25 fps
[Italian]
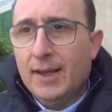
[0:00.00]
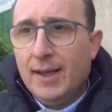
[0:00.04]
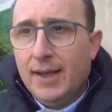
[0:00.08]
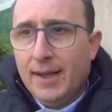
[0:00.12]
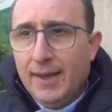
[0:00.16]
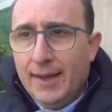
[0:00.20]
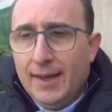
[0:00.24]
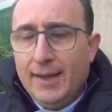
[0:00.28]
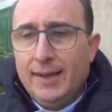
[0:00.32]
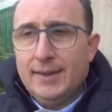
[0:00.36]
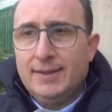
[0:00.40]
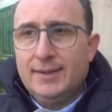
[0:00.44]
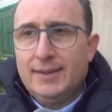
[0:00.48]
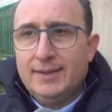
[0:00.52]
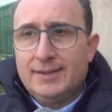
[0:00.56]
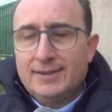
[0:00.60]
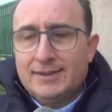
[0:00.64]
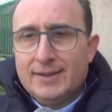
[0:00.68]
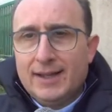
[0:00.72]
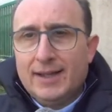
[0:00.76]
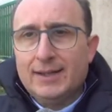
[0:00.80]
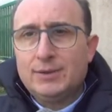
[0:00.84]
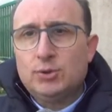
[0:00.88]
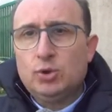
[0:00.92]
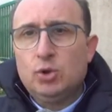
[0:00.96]
ed è
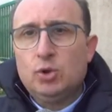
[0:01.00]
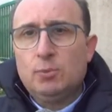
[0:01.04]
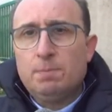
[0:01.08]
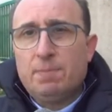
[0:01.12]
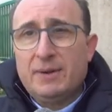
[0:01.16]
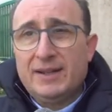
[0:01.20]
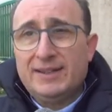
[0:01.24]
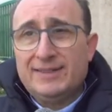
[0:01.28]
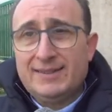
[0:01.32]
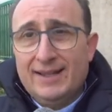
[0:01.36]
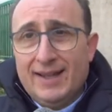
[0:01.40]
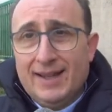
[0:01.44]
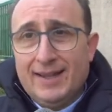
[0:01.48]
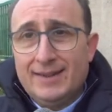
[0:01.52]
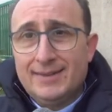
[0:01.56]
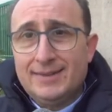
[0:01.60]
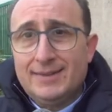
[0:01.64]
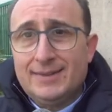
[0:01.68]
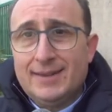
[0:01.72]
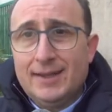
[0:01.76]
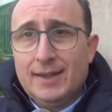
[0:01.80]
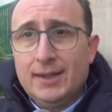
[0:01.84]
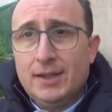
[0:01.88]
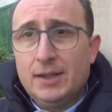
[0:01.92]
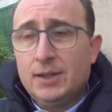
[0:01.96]
stato
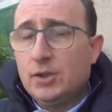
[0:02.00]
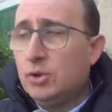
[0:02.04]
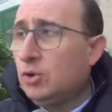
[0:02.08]
presente